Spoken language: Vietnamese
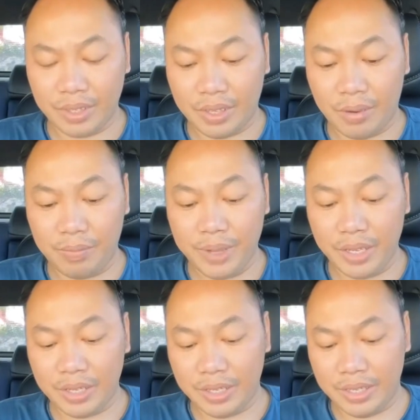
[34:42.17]
không
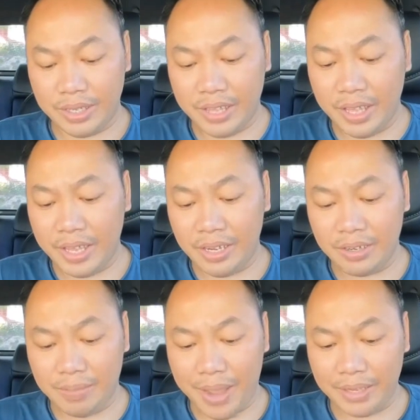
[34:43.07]
biết uh, vé
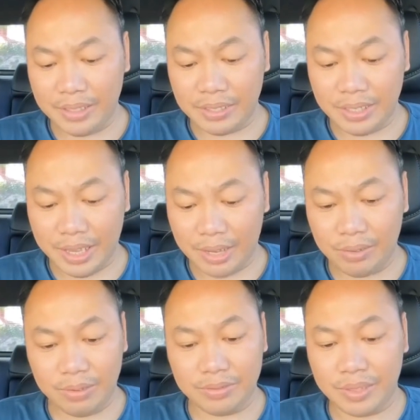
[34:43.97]
đồ bán như thế nào
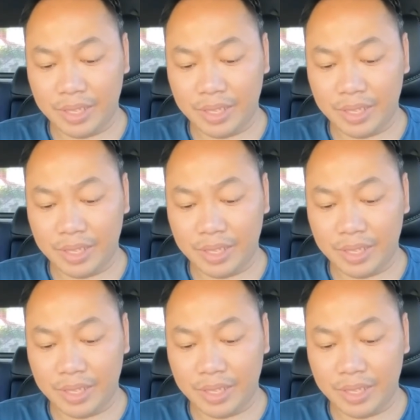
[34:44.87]
luôn